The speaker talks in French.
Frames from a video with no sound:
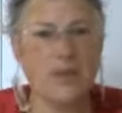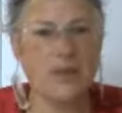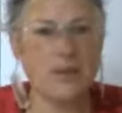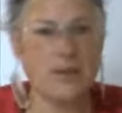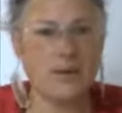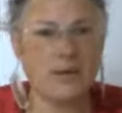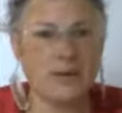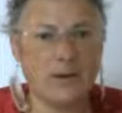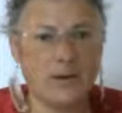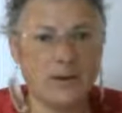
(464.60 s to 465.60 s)
Et
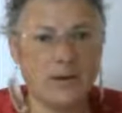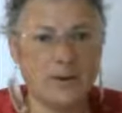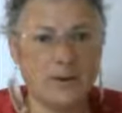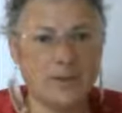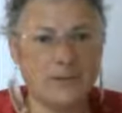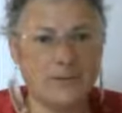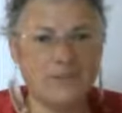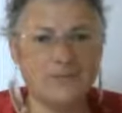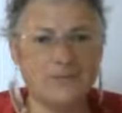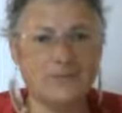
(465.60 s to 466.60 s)

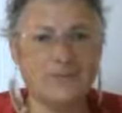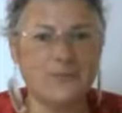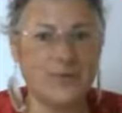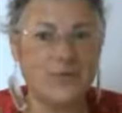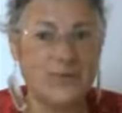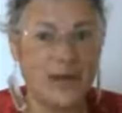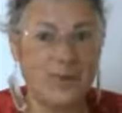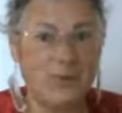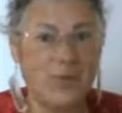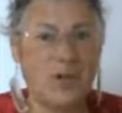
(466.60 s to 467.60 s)
euh, c'est la
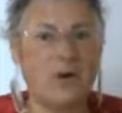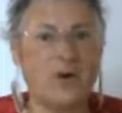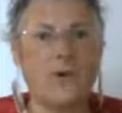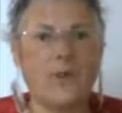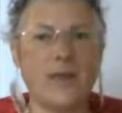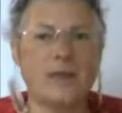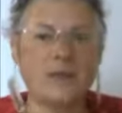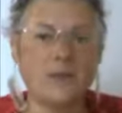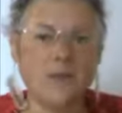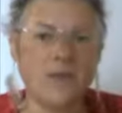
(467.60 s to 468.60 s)
peur en fait
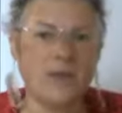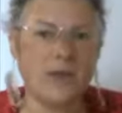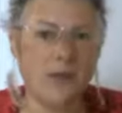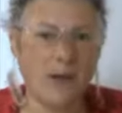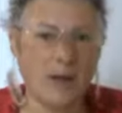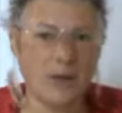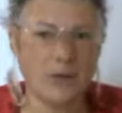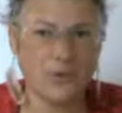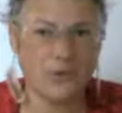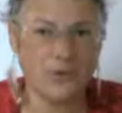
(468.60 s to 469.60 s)
qui nous fait croire
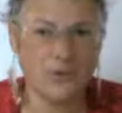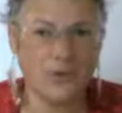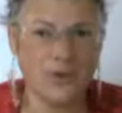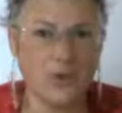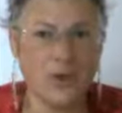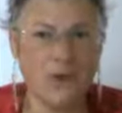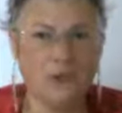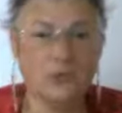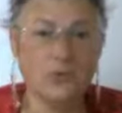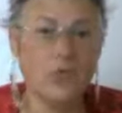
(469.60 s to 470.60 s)
que euh,
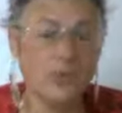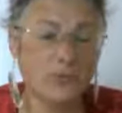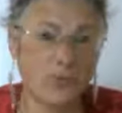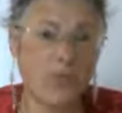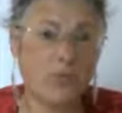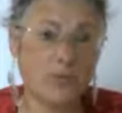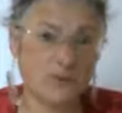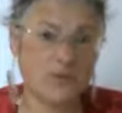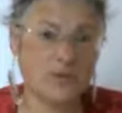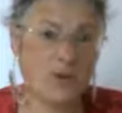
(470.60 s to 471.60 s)
nous pouvons
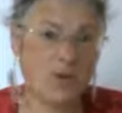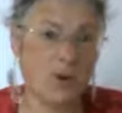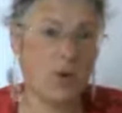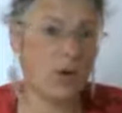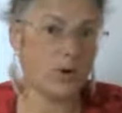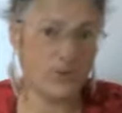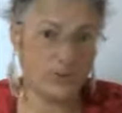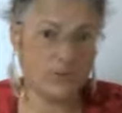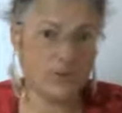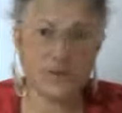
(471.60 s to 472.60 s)
potentiellement
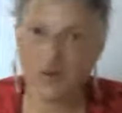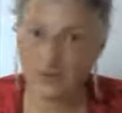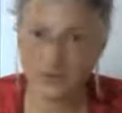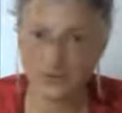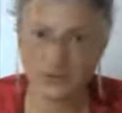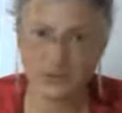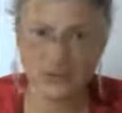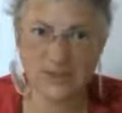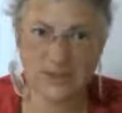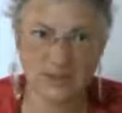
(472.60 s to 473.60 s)
manquer de quelque
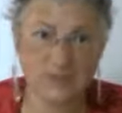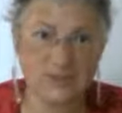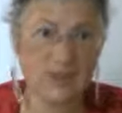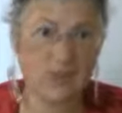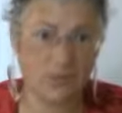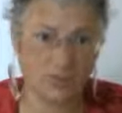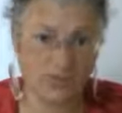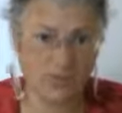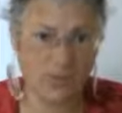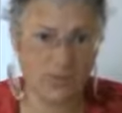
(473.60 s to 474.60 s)
chose. Et ça, c'est
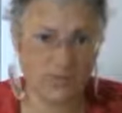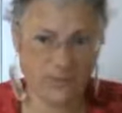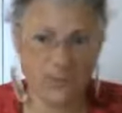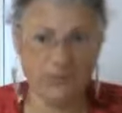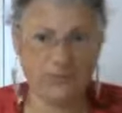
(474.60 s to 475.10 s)
complètement faux.